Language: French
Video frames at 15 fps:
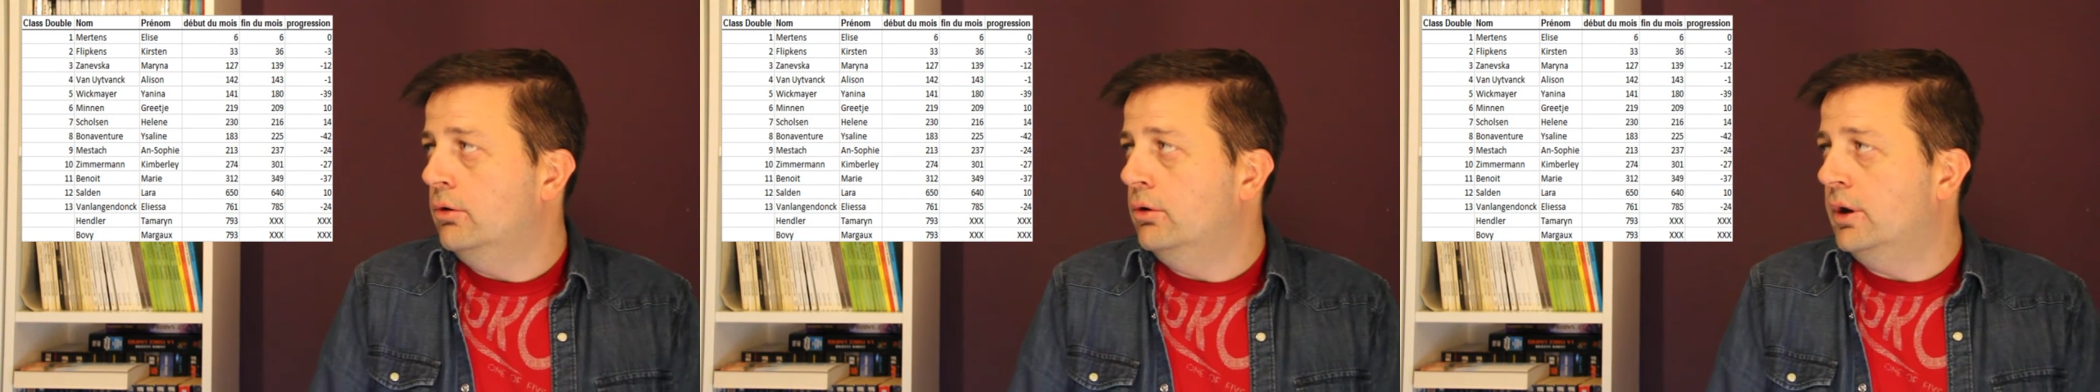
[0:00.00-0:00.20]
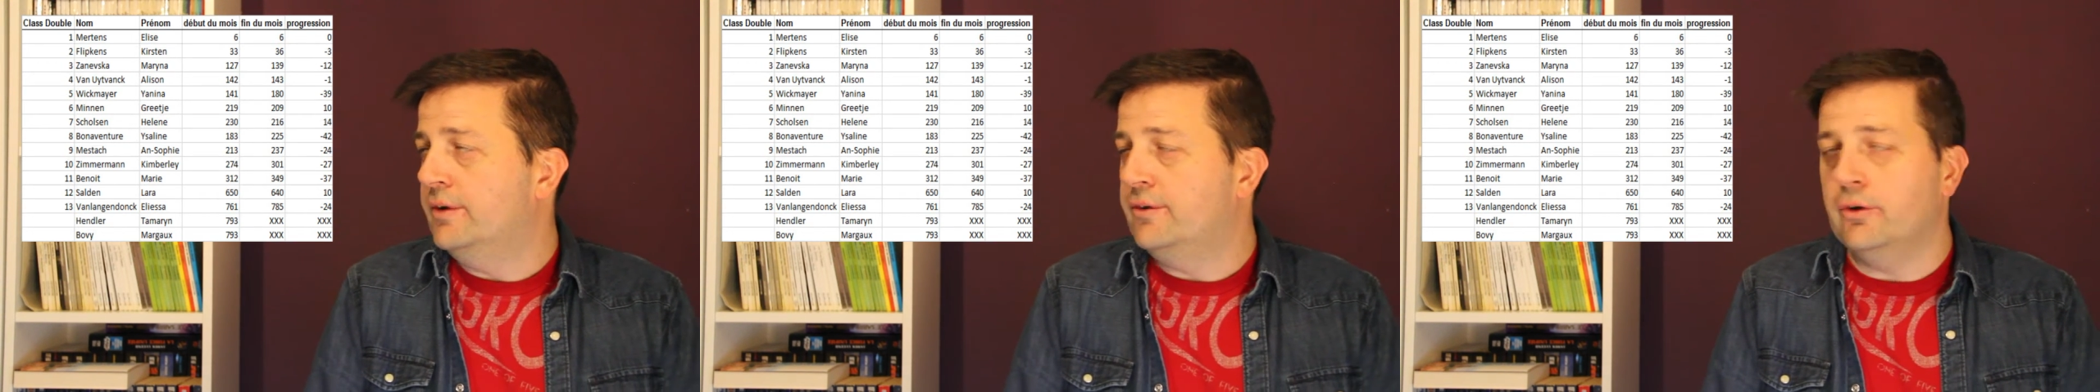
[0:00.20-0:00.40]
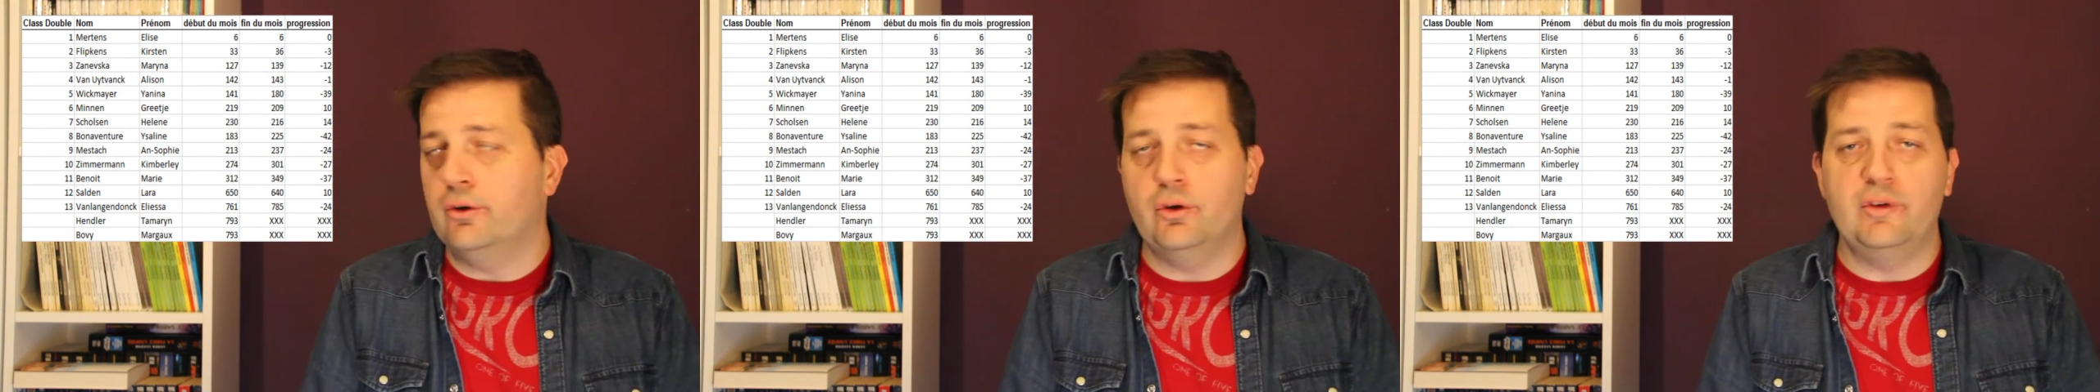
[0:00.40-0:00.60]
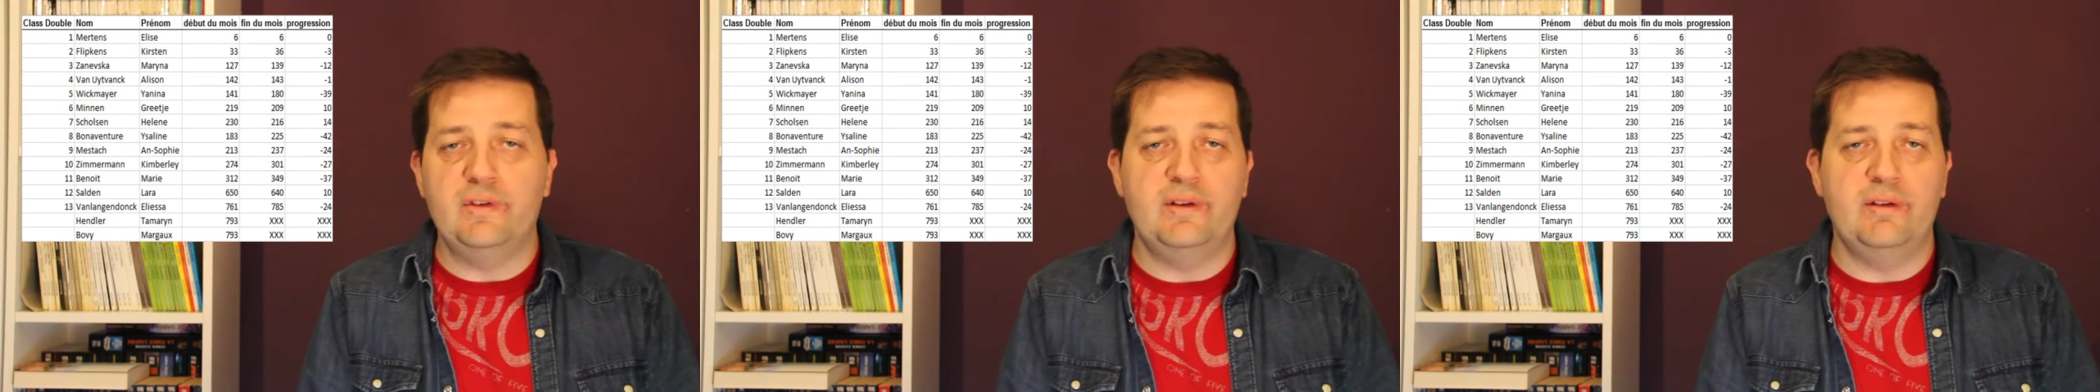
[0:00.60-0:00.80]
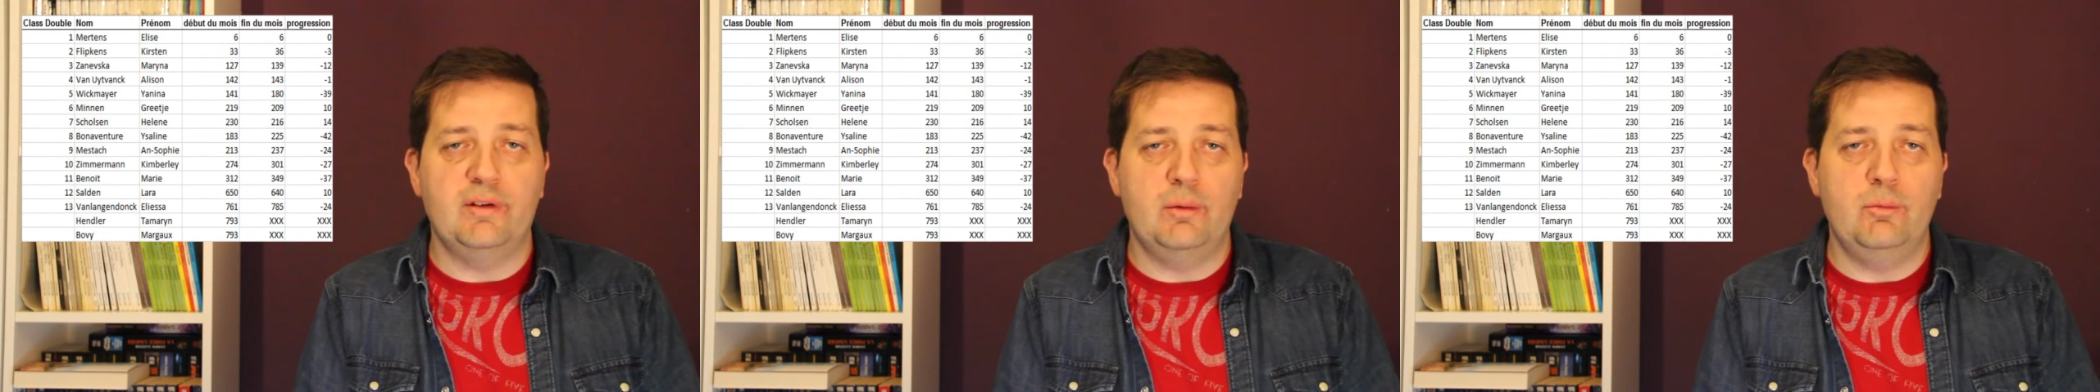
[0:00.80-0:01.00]
la
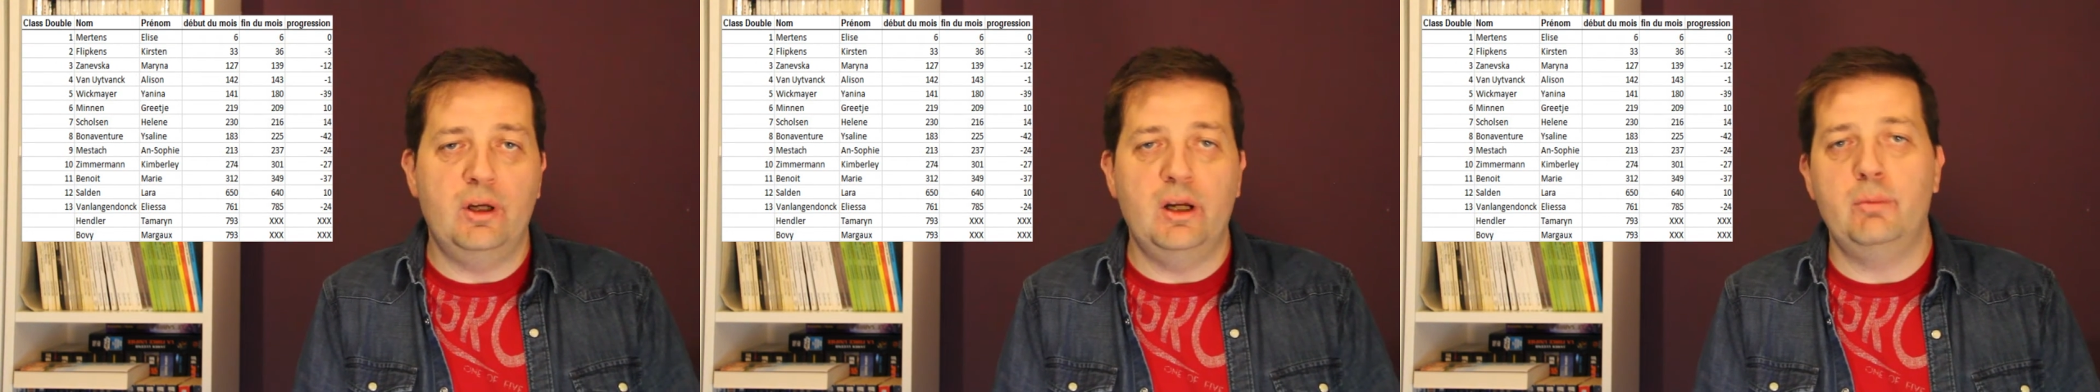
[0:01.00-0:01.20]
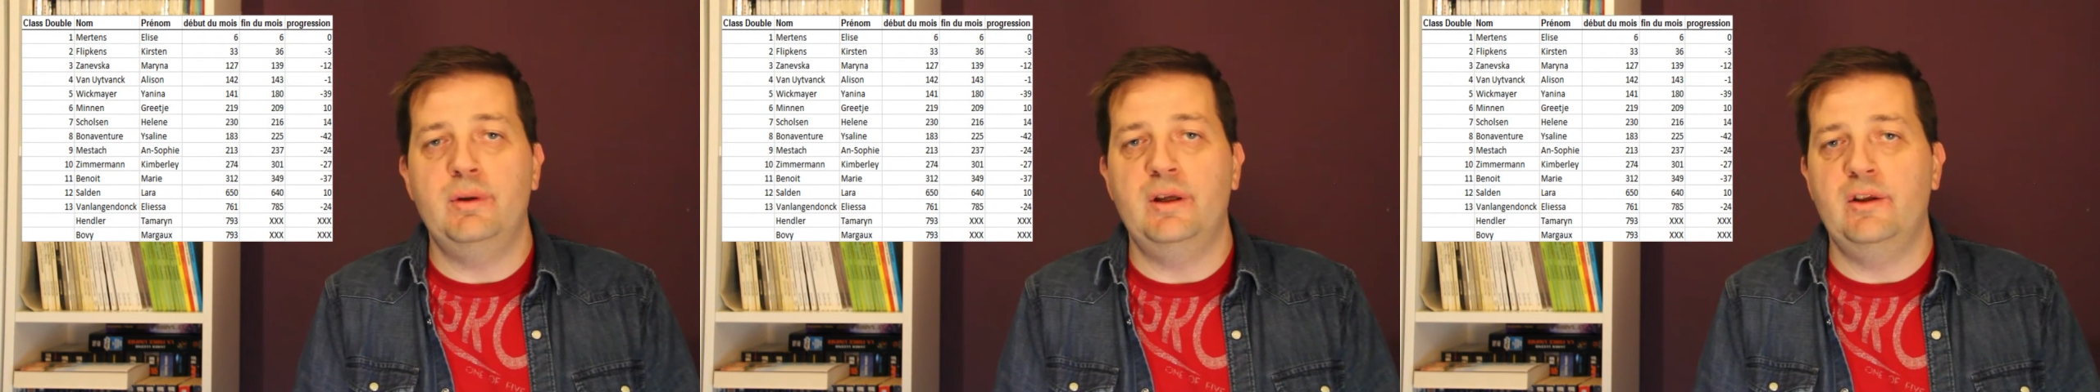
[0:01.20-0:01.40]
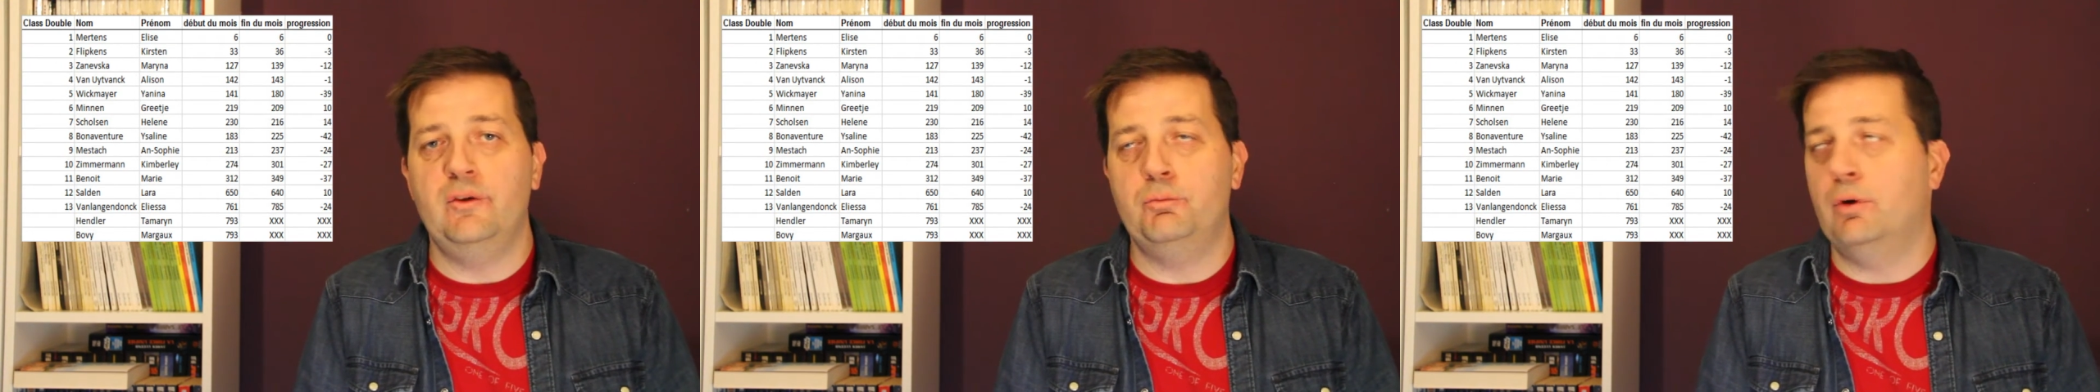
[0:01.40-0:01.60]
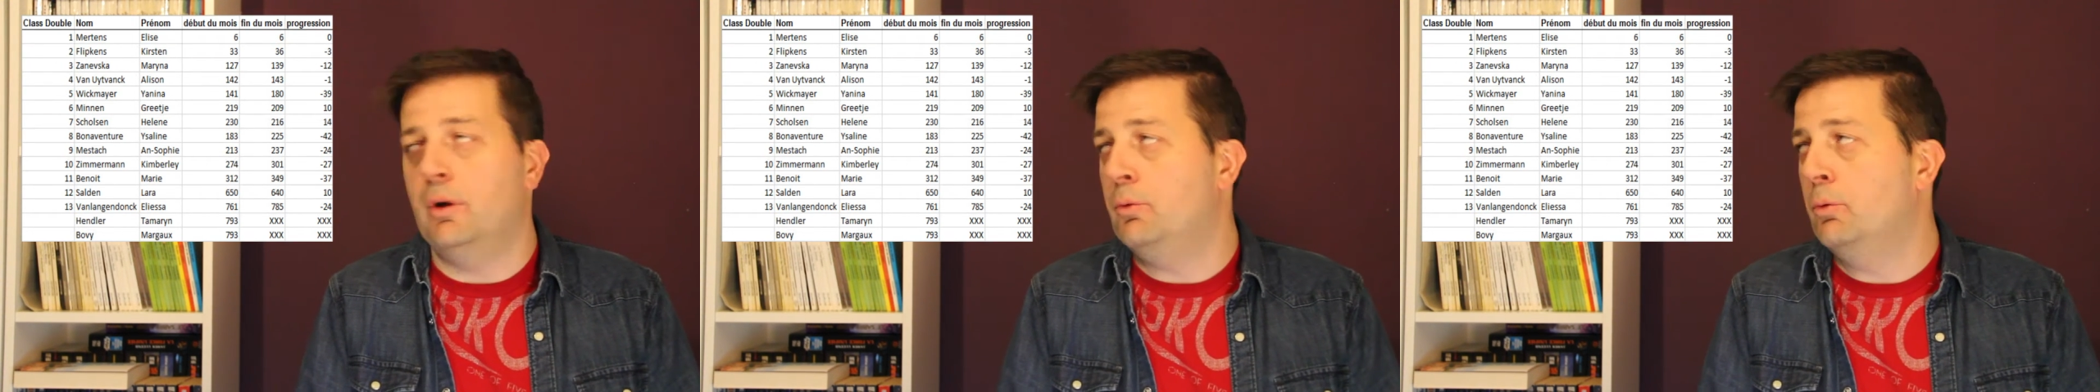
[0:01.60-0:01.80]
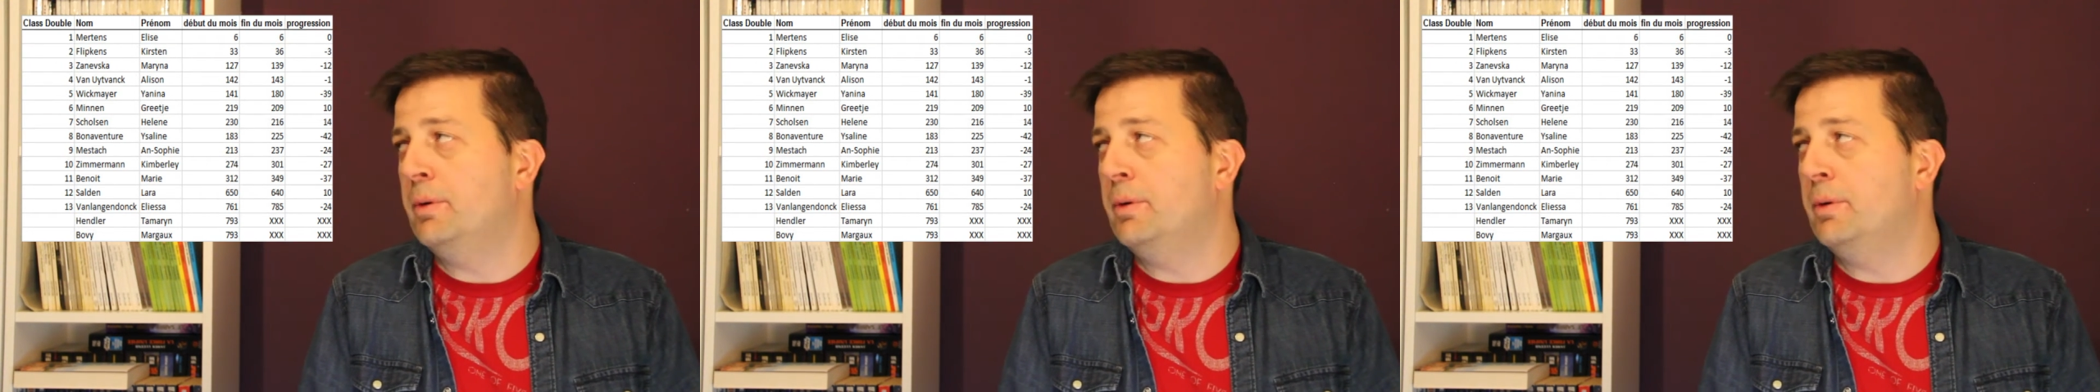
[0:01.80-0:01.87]
tendance est vraiment à la baisse pour à